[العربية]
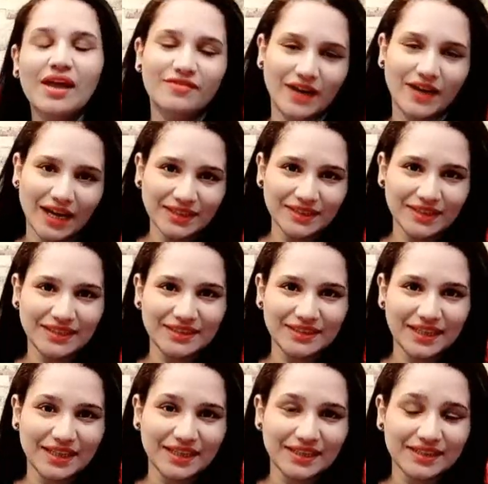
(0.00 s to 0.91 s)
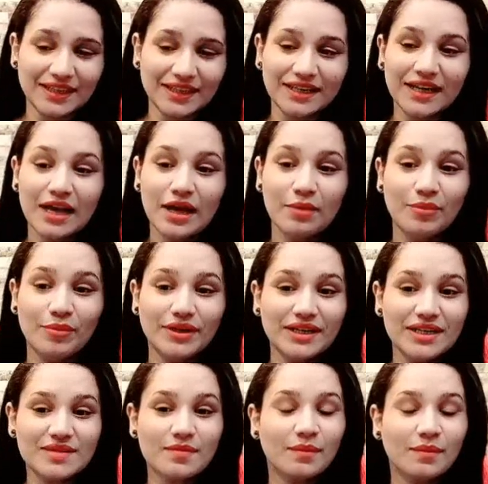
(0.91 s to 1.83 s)
فعندك ده جدا
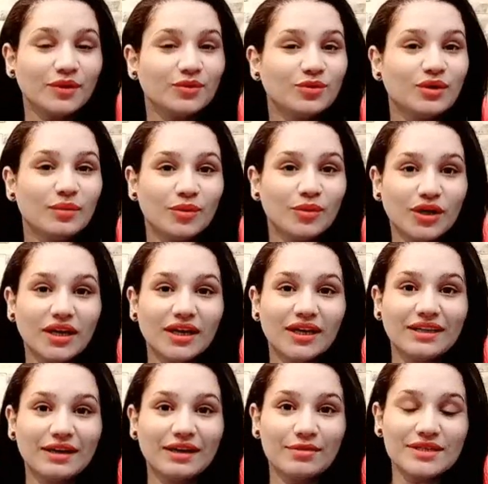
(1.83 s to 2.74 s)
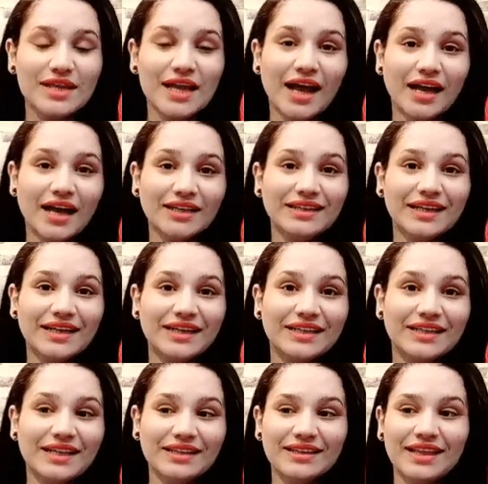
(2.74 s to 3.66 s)
بالنسبه برضو يا برج الجوزاء عندك
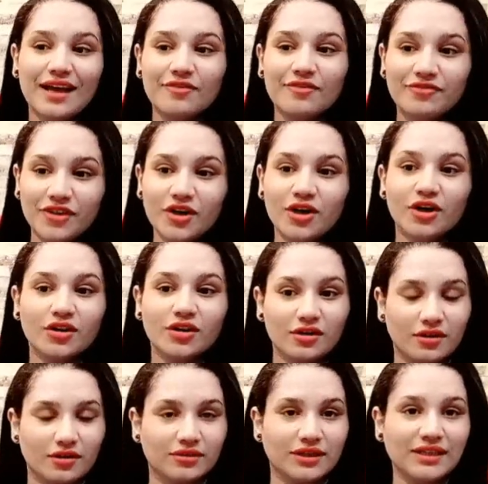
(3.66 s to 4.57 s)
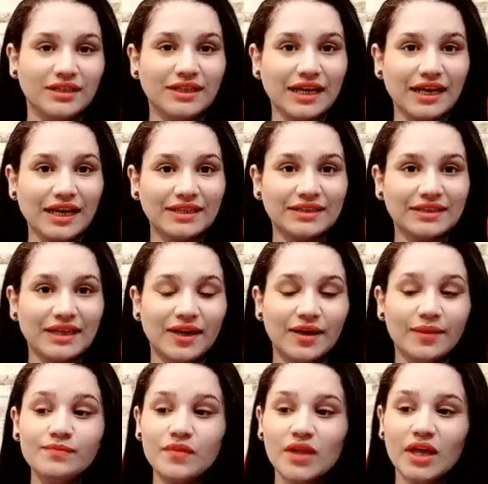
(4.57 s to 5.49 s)
ان انت في قرارات انت
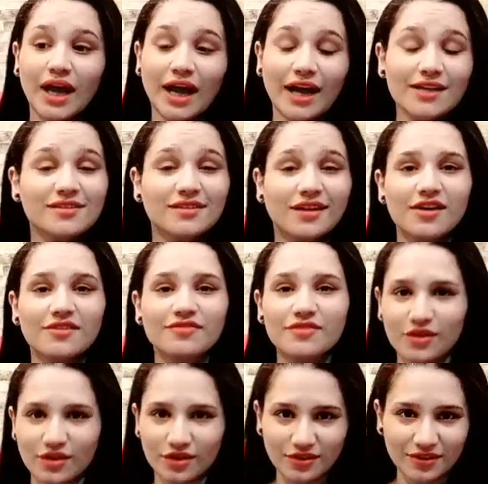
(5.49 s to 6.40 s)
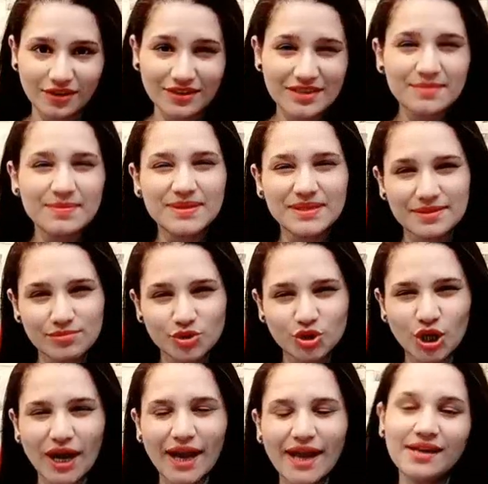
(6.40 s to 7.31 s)
خدتها عايز تغير في القرارات دي بس
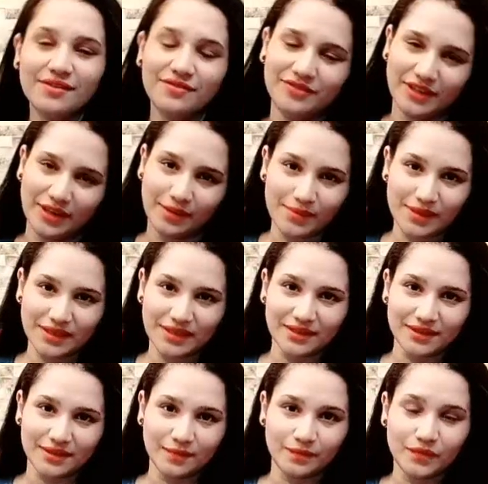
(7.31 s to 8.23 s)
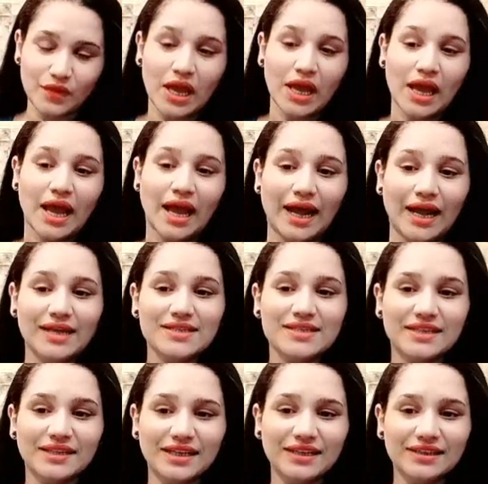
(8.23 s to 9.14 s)
مش عارف تعمل كده
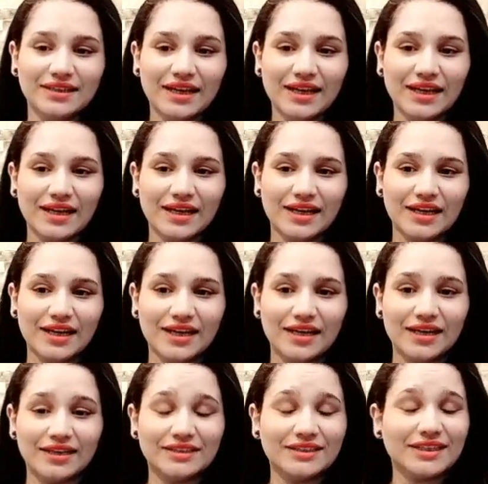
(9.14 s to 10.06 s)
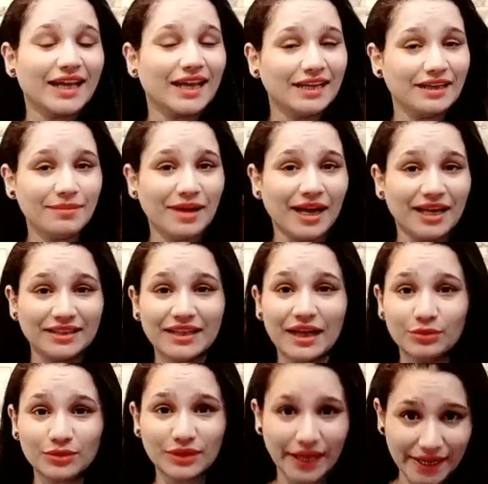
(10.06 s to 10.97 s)
عايز ان انت آه، تكلم حد
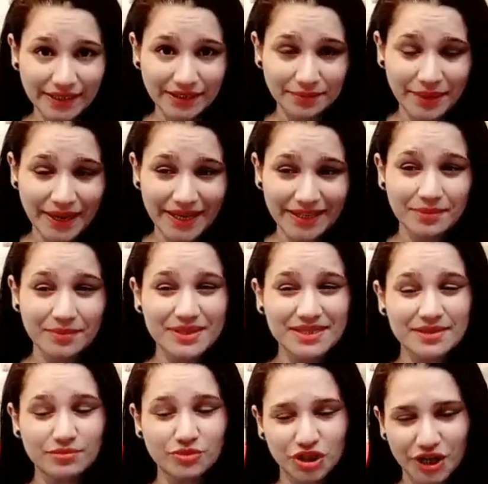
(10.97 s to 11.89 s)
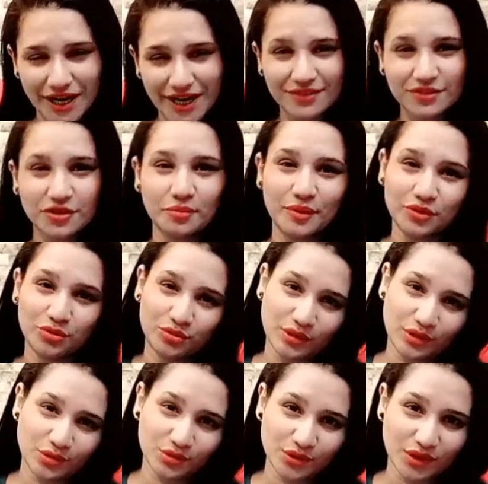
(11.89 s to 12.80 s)
او تعاتب حد بس مش قادر برضو
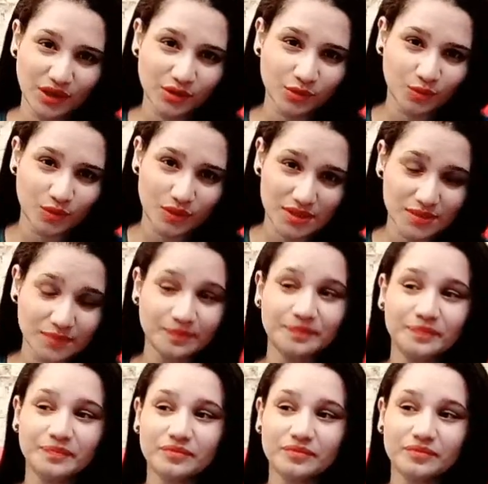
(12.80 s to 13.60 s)
تاخد الخطوه دي